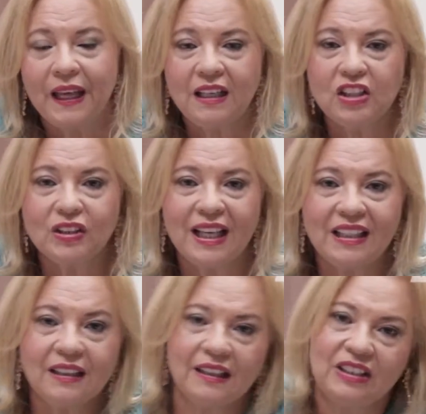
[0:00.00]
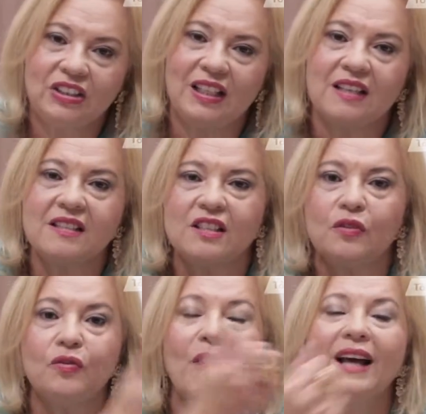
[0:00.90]
ele está
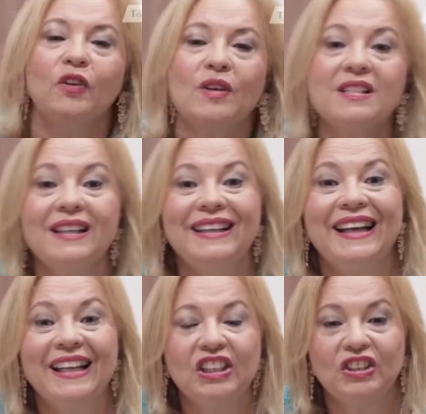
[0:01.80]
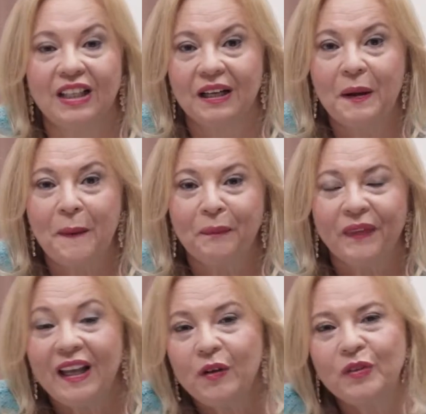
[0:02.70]
extensivo à nossa igreja.
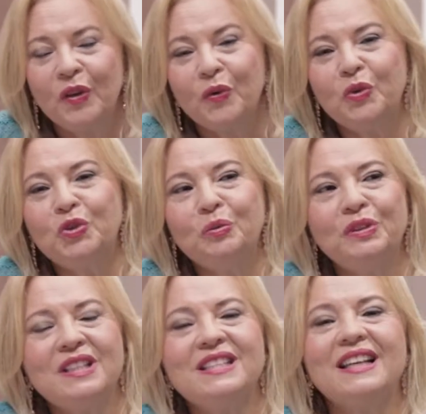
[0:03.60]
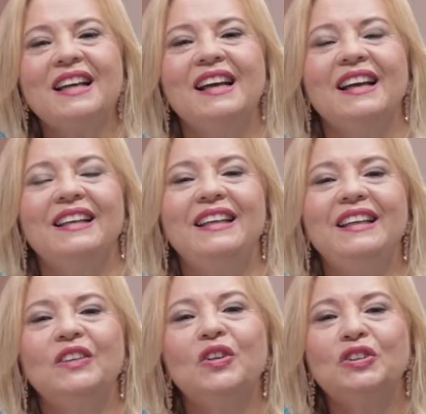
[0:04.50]
Né? Eu, eu costumo dizer
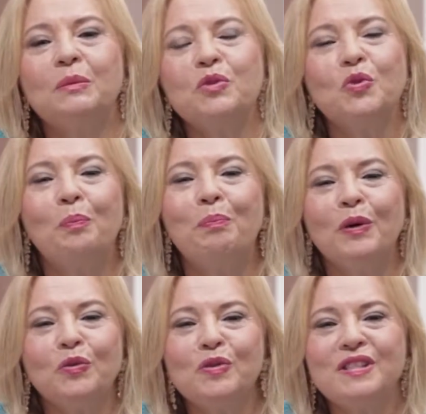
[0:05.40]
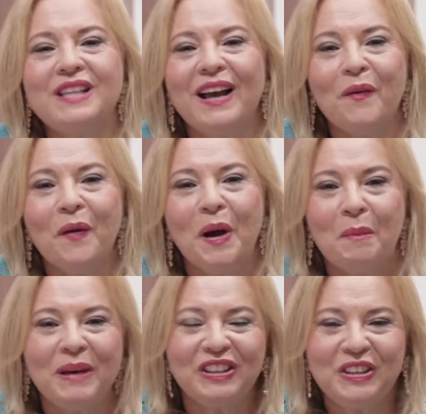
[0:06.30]
que nós damos o pão do céu,
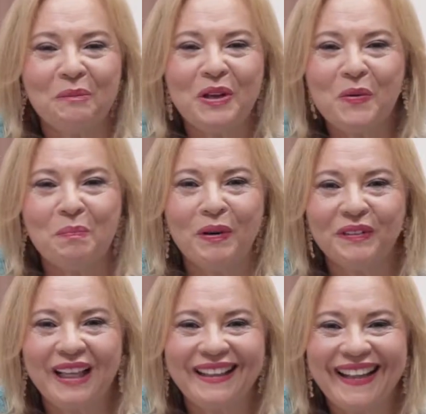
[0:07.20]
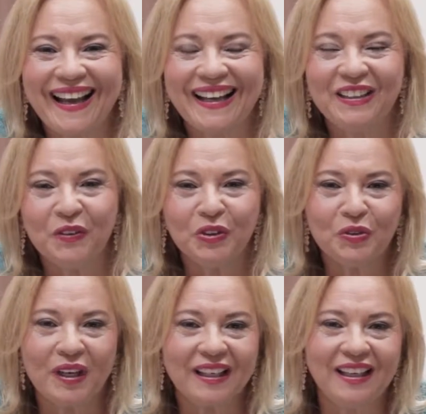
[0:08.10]
mas também o pão da terra. E eu
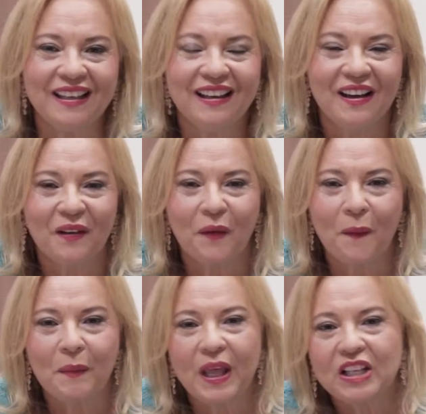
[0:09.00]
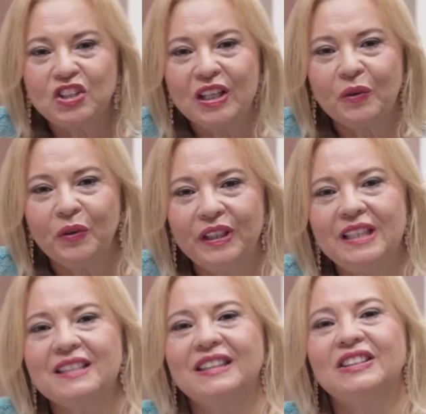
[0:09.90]
estou aqui com as
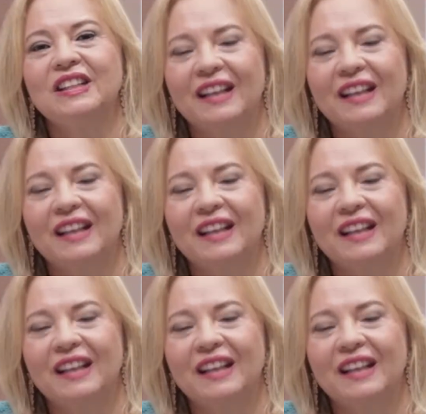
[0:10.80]
diaconisas